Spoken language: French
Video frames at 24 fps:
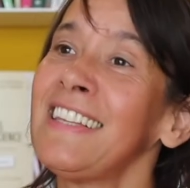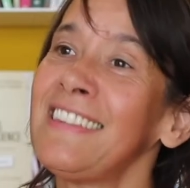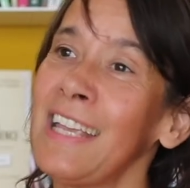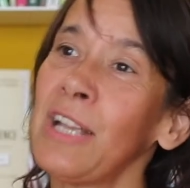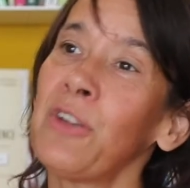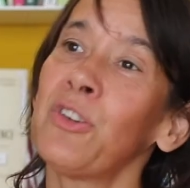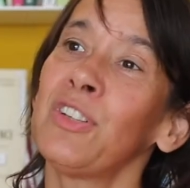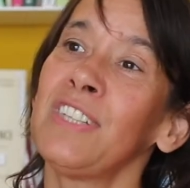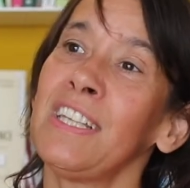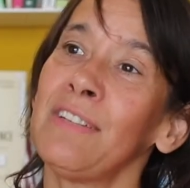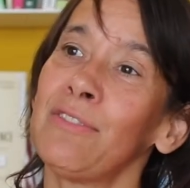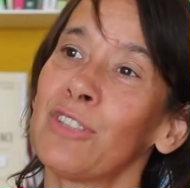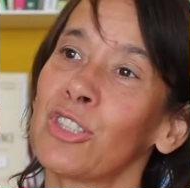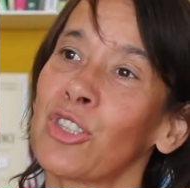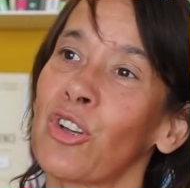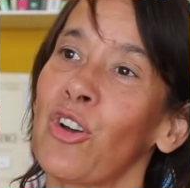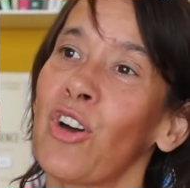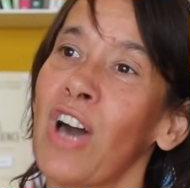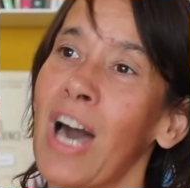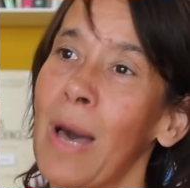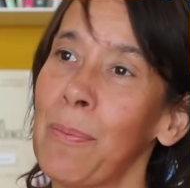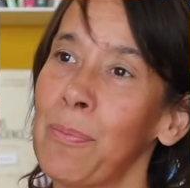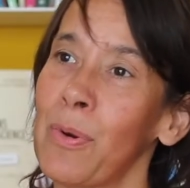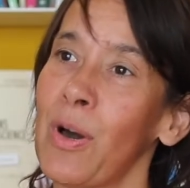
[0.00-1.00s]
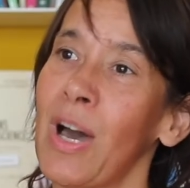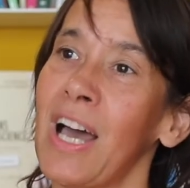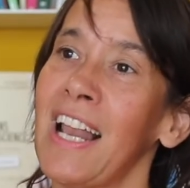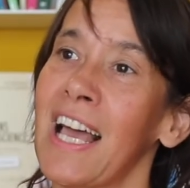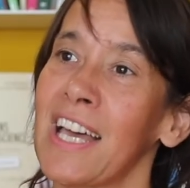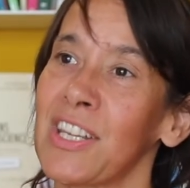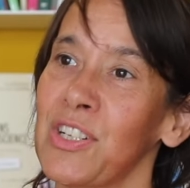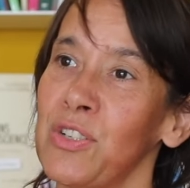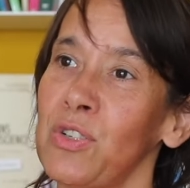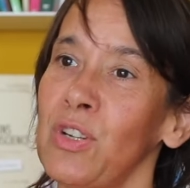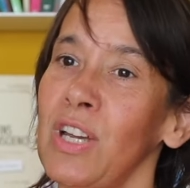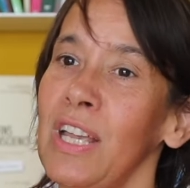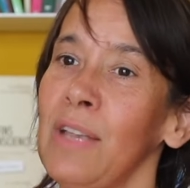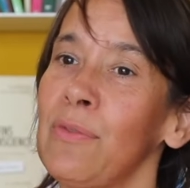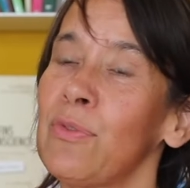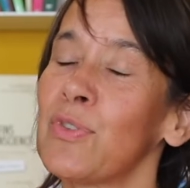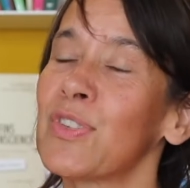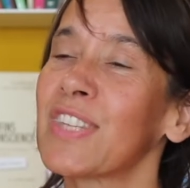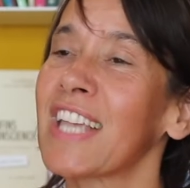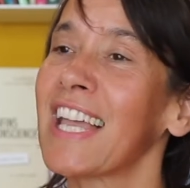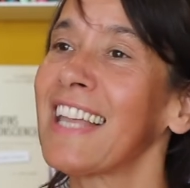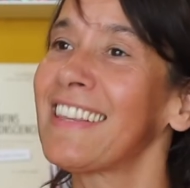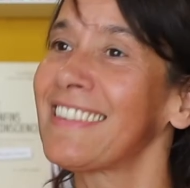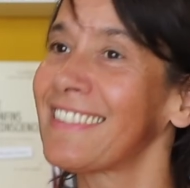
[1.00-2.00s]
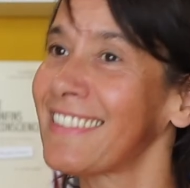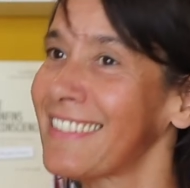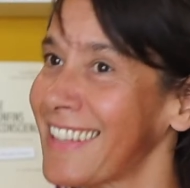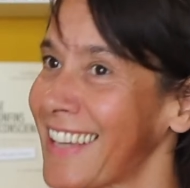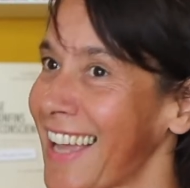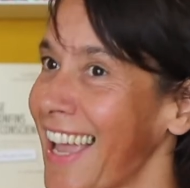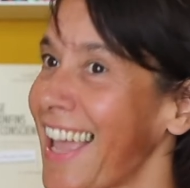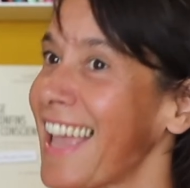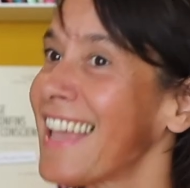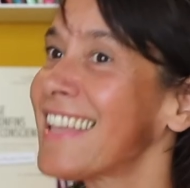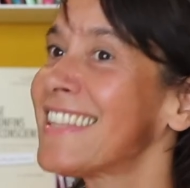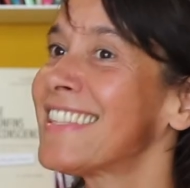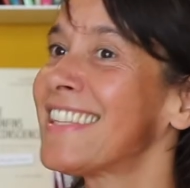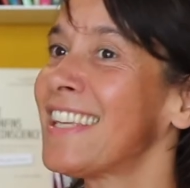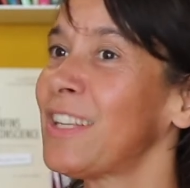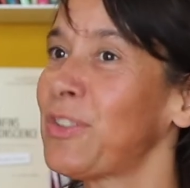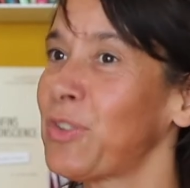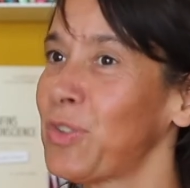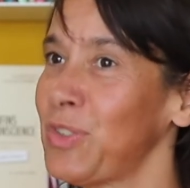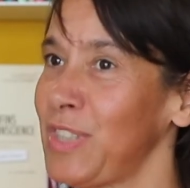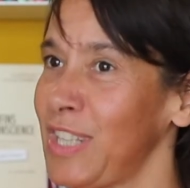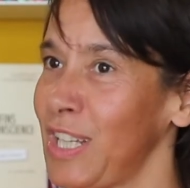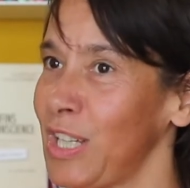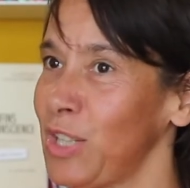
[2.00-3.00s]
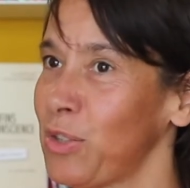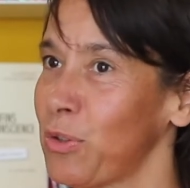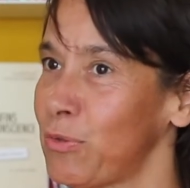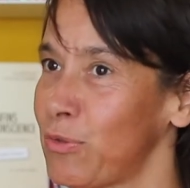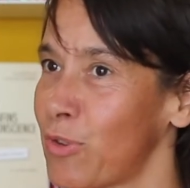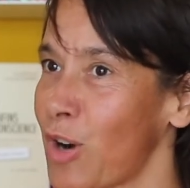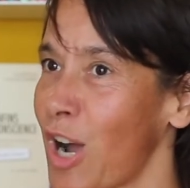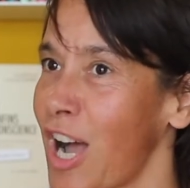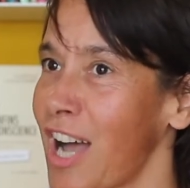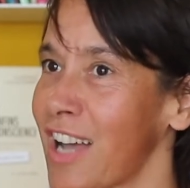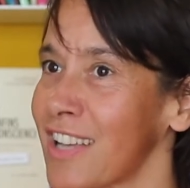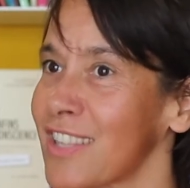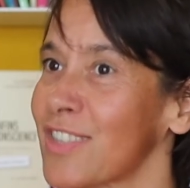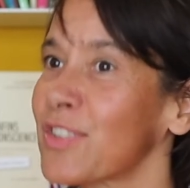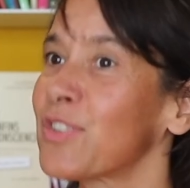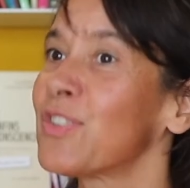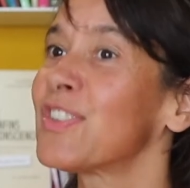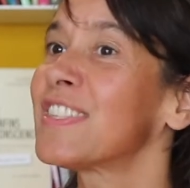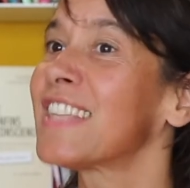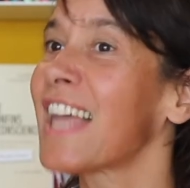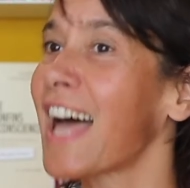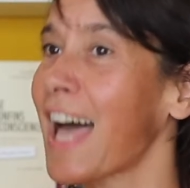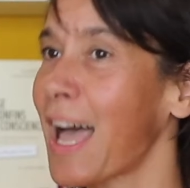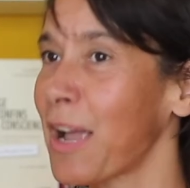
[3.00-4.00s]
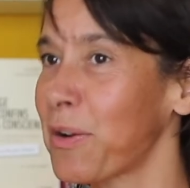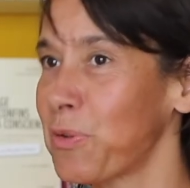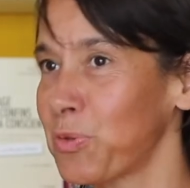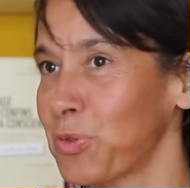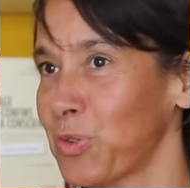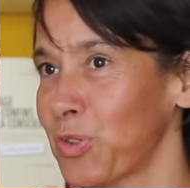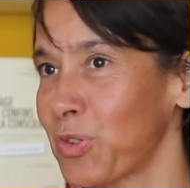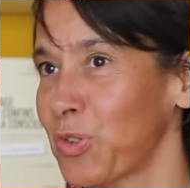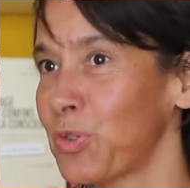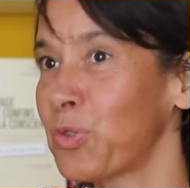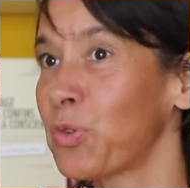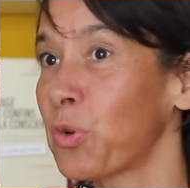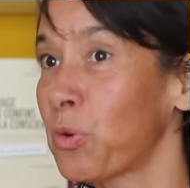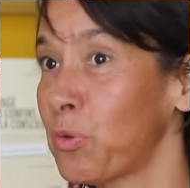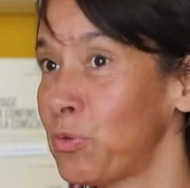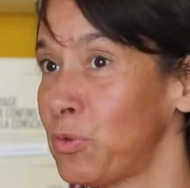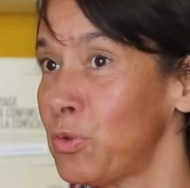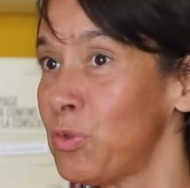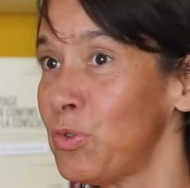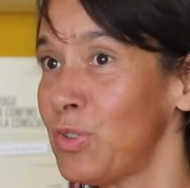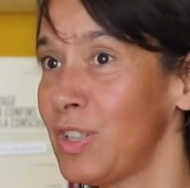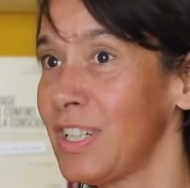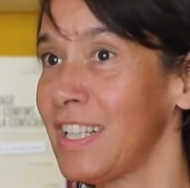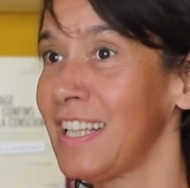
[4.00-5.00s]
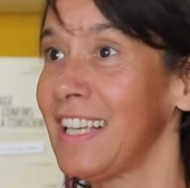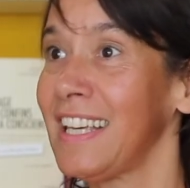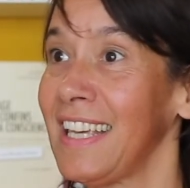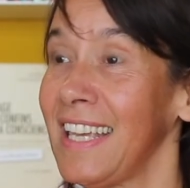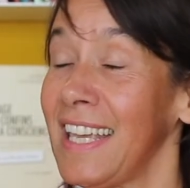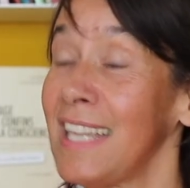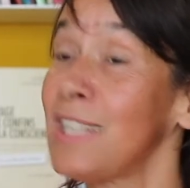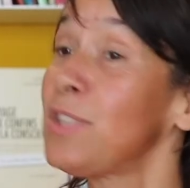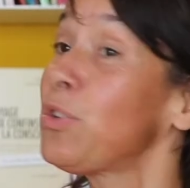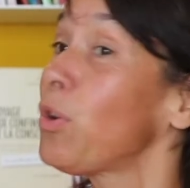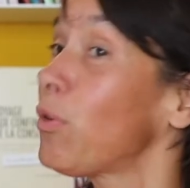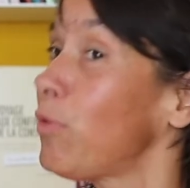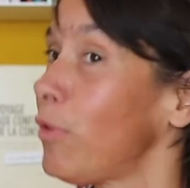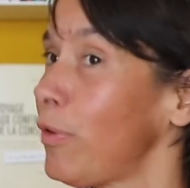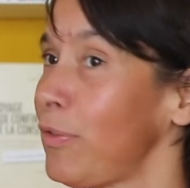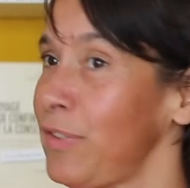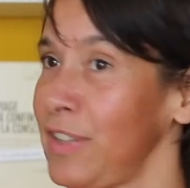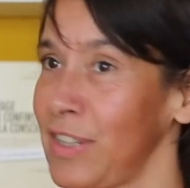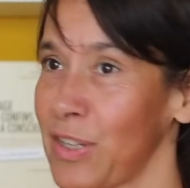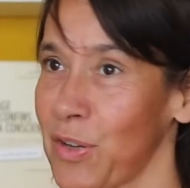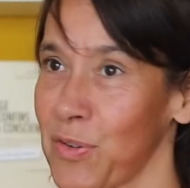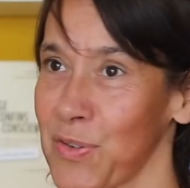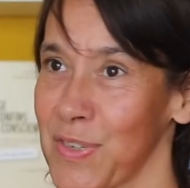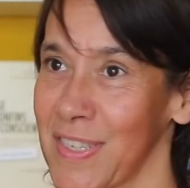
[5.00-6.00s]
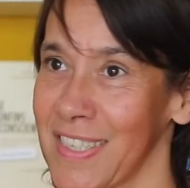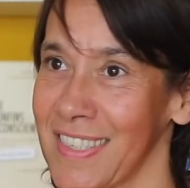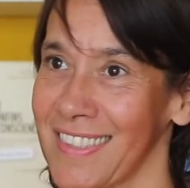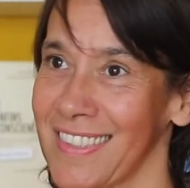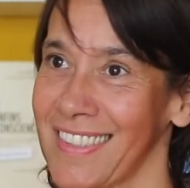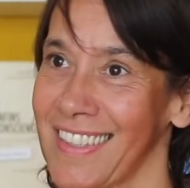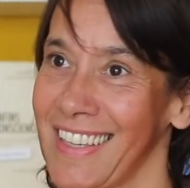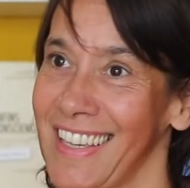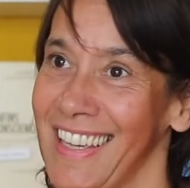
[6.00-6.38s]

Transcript: décoder votre rapport à l'argent et vous serez très étonné de voir ce que ça raconte sur vous et sur vos finances.